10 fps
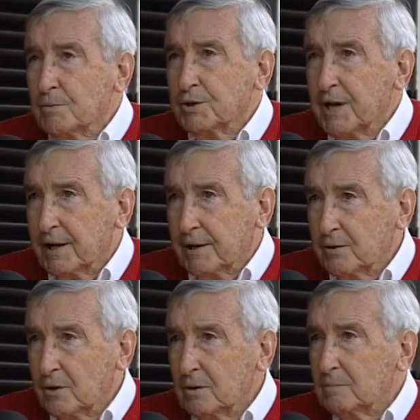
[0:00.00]

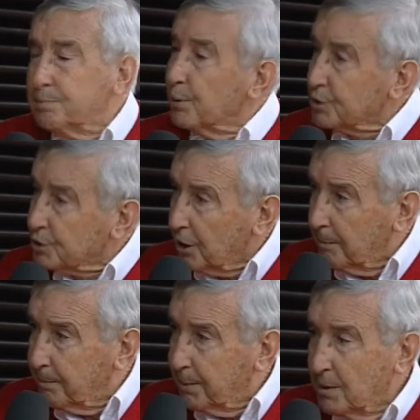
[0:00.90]
moderno
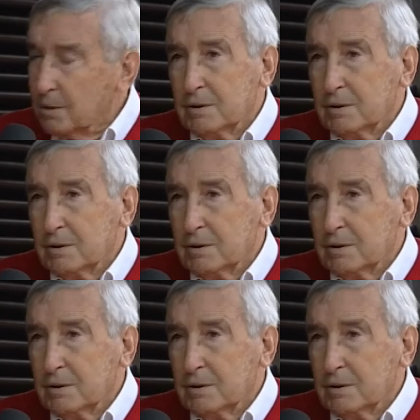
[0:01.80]
purtroppo,